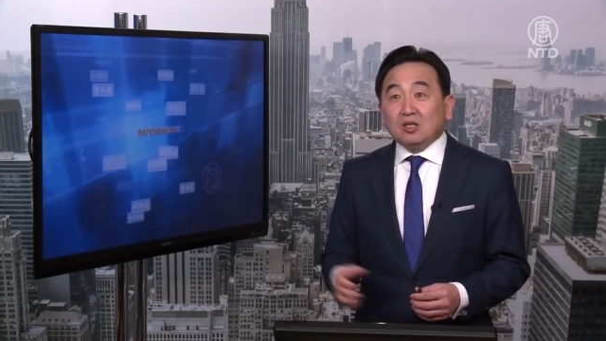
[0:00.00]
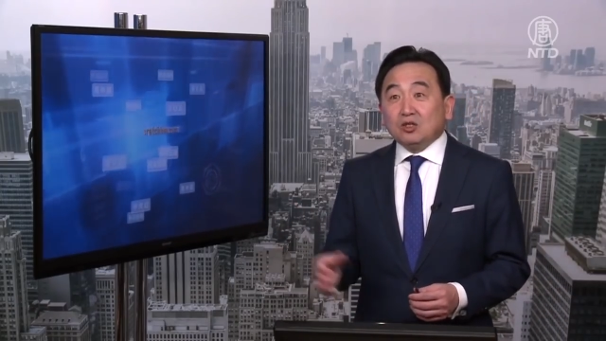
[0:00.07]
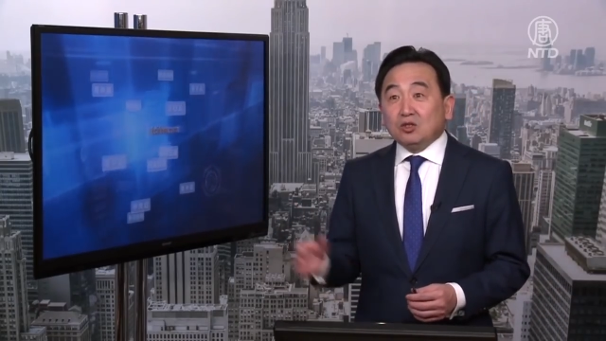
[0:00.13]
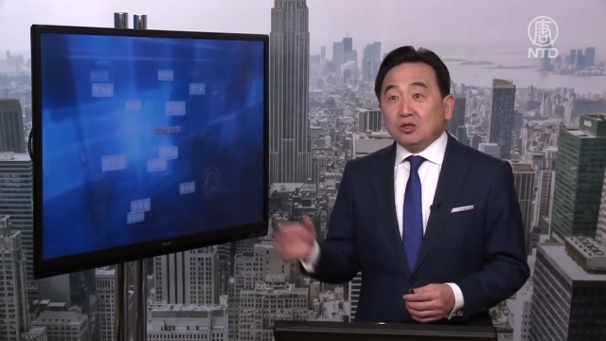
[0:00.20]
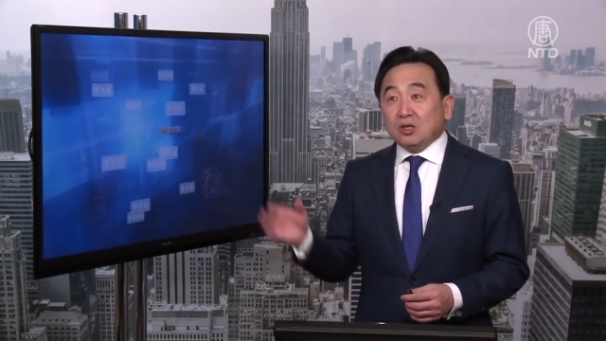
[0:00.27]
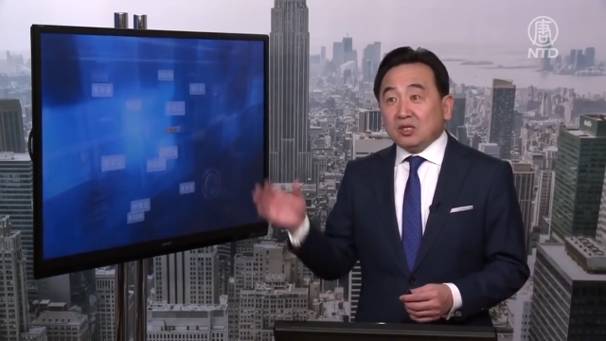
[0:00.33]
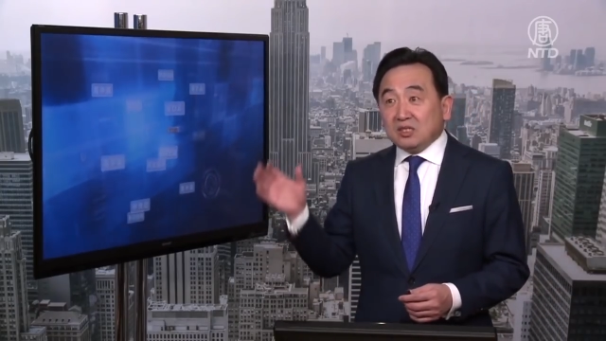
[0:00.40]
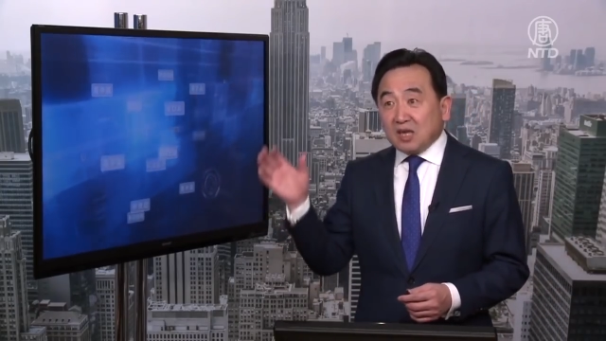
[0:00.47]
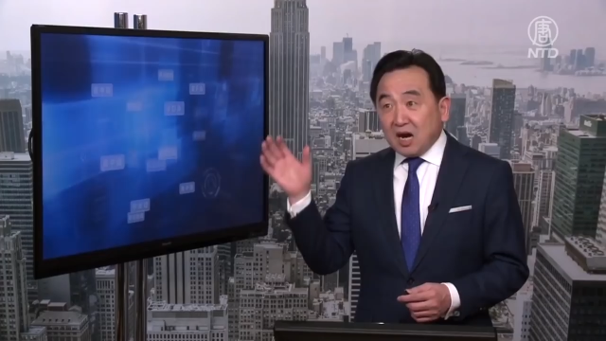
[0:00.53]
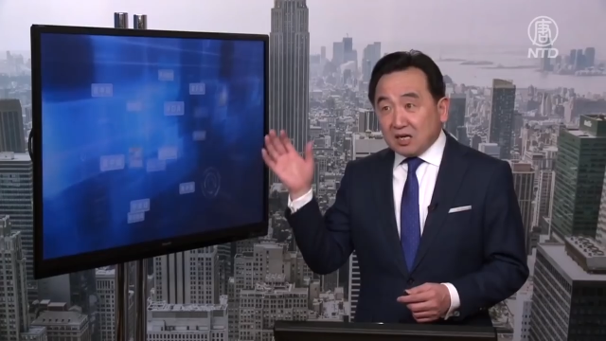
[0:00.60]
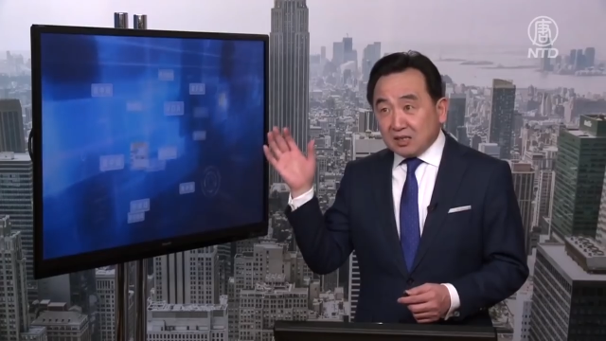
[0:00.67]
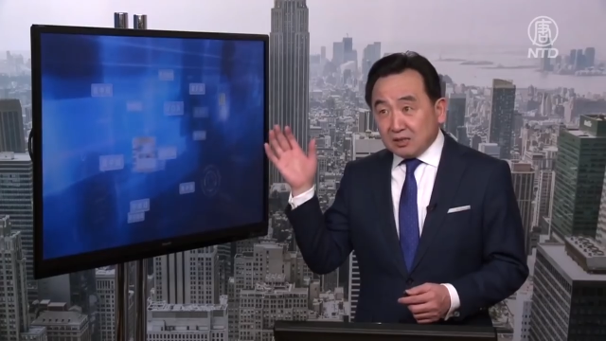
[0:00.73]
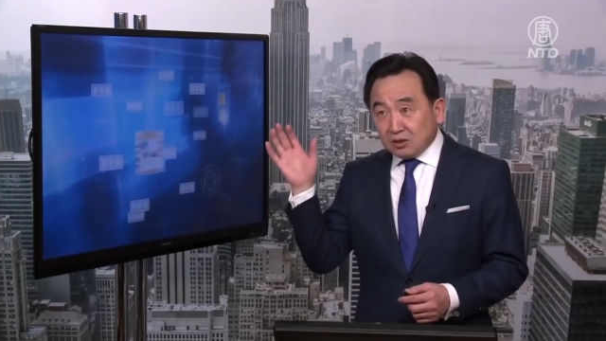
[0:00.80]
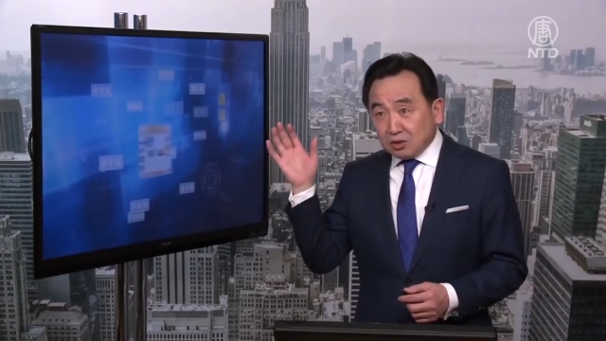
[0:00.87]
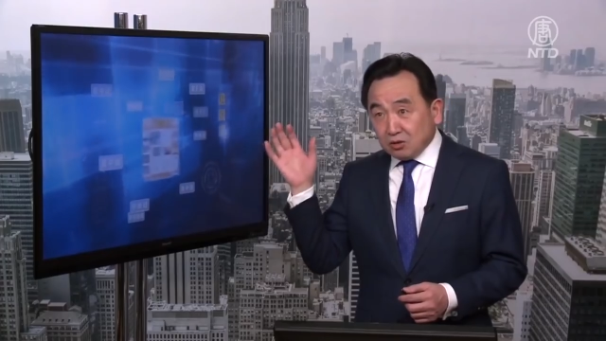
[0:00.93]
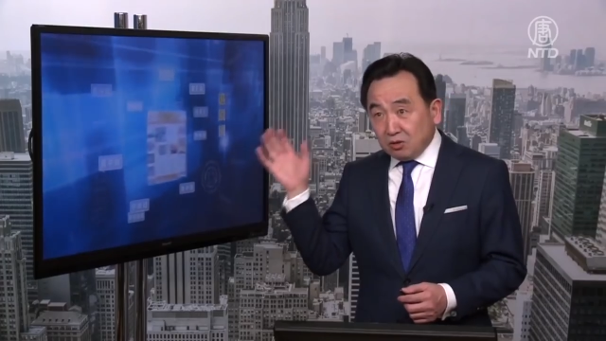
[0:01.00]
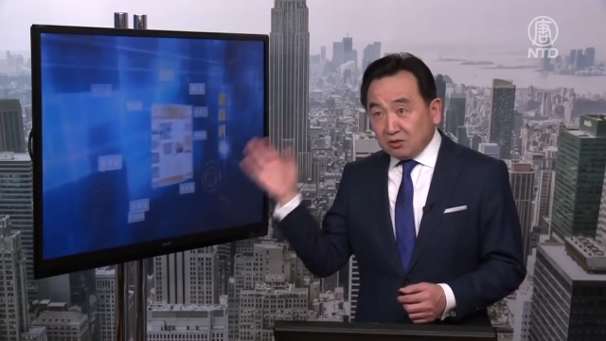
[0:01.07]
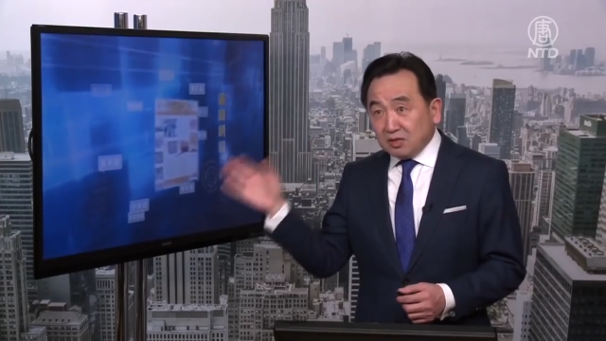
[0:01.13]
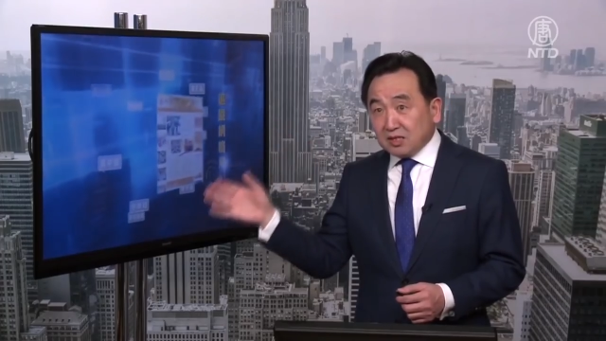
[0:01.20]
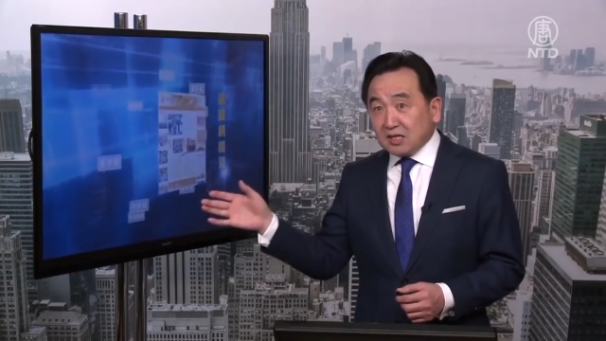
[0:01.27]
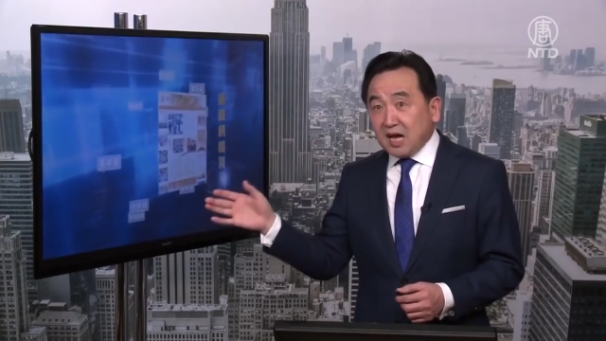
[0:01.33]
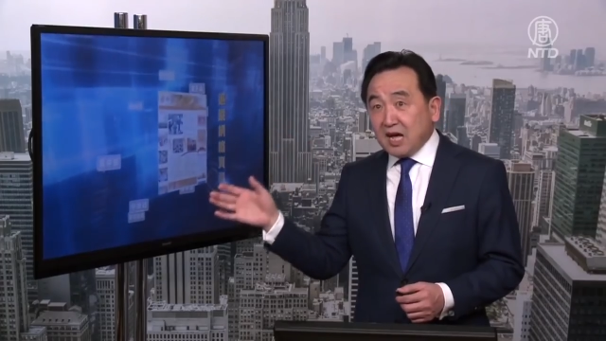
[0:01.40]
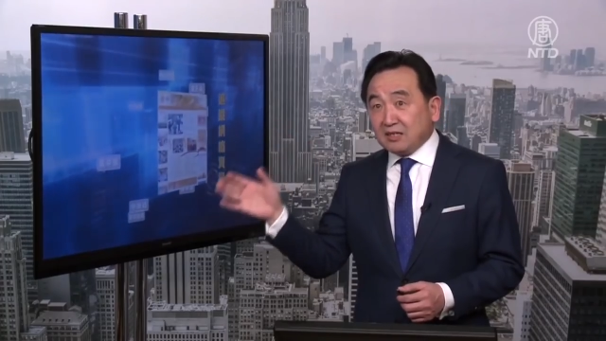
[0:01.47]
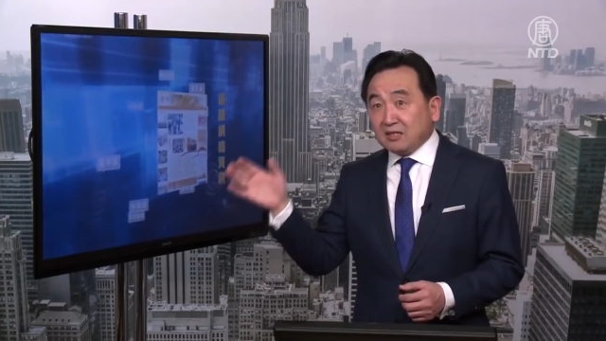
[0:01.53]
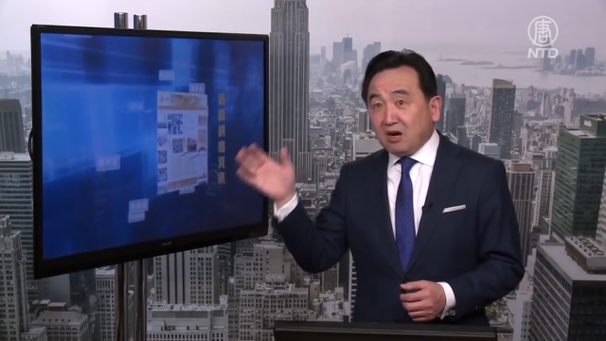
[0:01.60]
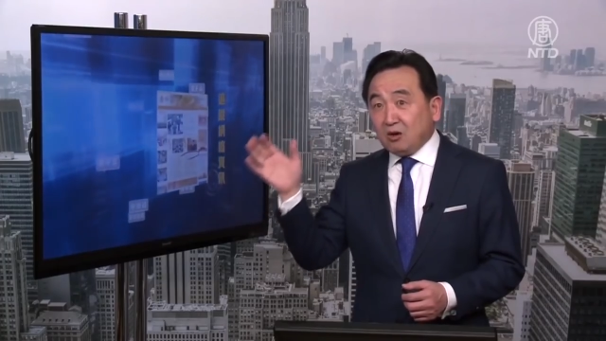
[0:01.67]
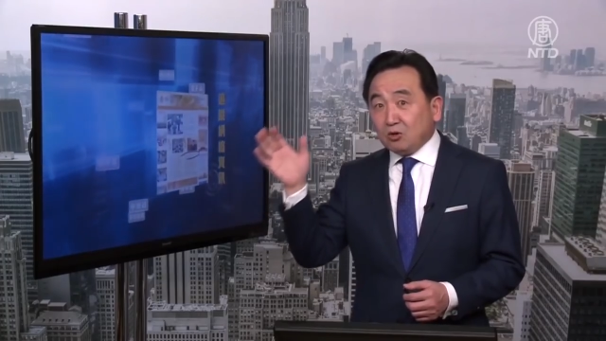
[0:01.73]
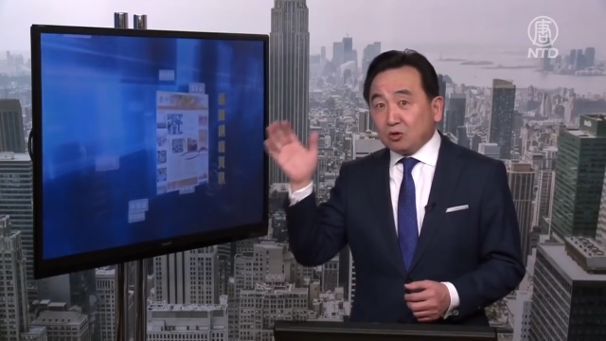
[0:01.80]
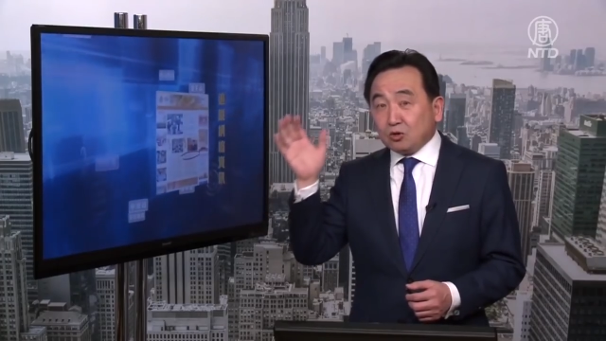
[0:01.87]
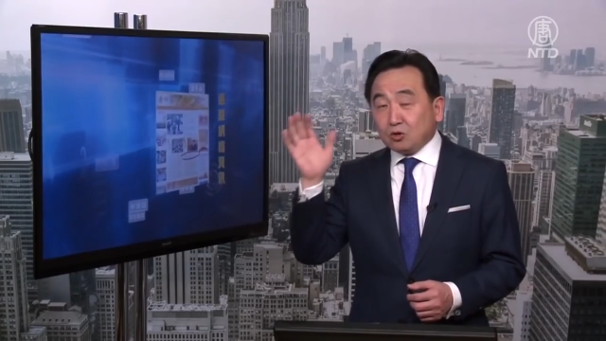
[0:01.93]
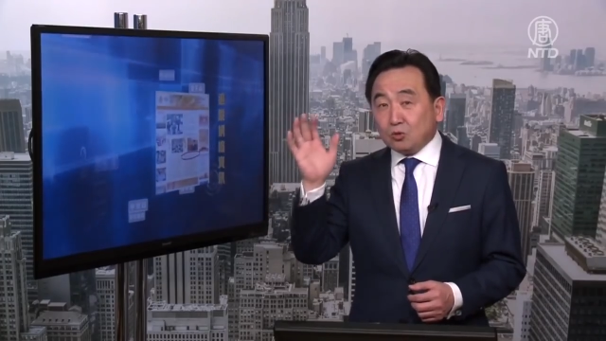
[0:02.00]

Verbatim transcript: 却让着所有人看到